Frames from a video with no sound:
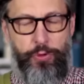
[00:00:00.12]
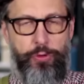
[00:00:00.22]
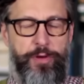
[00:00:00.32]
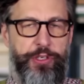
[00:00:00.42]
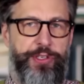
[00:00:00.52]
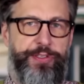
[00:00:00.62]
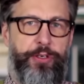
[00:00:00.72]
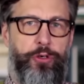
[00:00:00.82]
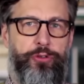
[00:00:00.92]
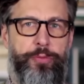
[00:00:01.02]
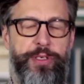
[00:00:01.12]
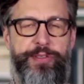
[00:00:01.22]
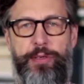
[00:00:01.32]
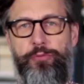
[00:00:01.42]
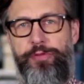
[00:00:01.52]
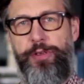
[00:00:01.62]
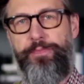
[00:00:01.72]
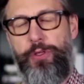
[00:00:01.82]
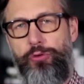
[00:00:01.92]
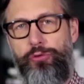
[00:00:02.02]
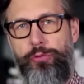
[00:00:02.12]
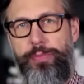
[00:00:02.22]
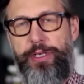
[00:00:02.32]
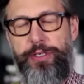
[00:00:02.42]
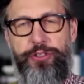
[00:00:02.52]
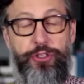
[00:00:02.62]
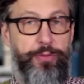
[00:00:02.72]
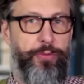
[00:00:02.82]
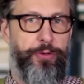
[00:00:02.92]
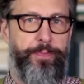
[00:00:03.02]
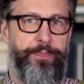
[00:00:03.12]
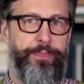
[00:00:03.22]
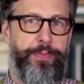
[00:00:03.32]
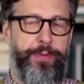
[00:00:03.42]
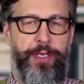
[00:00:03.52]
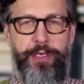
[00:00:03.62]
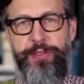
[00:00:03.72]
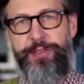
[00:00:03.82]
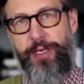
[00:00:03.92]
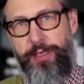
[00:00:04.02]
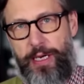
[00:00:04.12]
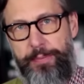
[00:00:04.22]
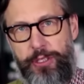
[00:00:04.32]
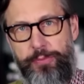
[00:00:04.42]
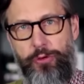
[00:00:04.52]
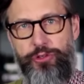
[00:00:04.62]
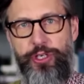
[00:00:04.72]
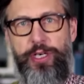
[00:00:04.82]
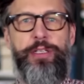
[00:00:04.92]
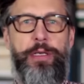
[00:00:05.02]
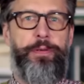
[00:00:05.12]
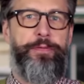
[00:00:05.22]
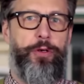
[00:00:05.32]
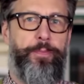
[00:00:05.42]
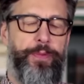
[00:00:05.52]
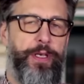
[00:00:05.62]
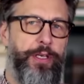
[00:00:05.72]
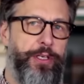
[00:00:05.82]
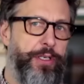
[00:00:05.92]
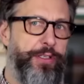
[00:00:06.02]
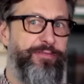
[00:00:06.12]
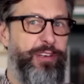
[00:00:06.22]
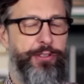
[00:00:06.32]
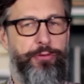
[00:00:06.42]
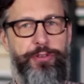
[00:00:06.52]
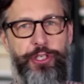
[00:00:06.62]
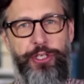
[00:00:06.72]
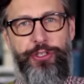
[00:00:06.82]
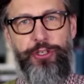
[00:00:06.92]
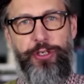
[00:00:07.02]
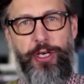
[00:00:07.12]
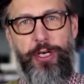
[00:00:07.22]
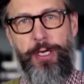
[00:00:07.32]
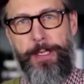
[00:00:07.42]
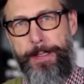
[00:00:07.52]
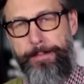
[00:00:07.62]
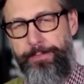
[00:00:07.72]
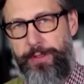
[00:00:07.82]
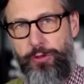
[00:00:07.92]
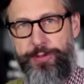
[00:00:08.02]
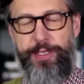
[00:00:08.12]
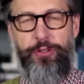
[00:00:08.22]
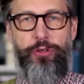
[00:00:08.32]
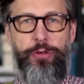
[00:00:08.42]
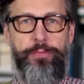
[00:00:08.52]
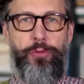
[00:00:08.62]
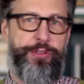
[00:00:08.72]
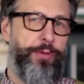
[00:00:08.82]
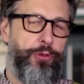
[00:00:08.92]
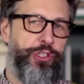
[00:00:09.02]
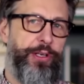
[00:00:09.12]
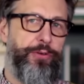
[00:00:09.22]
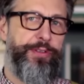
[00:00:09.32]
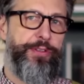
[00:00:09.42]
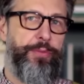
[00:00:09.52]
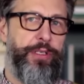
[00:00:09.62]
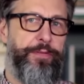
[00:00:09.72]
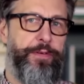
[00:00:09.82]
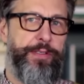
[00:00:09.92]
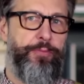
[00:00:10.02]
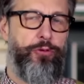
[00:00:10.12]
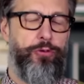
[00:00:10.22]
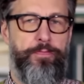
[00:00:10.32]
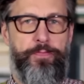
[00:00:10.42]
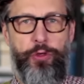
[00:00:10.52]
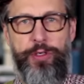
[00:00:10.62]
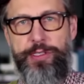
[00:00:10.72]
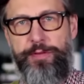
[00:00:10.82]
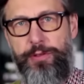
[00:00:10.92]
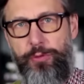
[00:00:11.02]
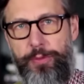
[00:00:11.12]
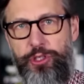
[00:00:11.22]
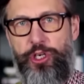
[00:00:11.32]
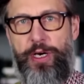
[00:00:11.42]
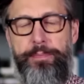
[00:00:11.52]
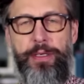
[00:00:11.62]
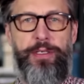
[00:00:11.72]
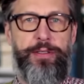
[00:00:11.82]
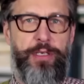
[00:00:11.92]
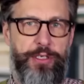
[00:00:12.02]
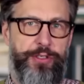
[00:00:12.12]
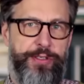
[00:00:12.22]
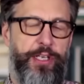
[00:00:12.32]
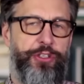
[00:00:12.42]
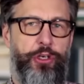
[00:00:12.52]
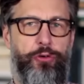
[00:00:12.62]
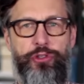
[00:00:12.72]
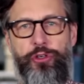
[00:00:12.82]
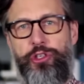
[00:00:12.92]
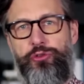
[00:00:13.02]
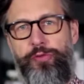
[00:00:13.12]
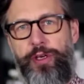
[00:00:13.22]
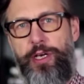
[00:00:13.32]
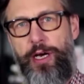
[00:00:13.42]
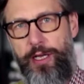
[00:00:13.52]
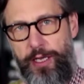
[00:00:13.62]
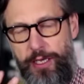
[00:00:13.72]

Tu właśnie z tego oto miejsca mówi youtuber Szymon, nie instagramer może, ale na pewno jeden z władców sieci, ostatnio mocno poczynający sobie na Facebooku. To jest w tym momencie apel starszego już trochę człowieka,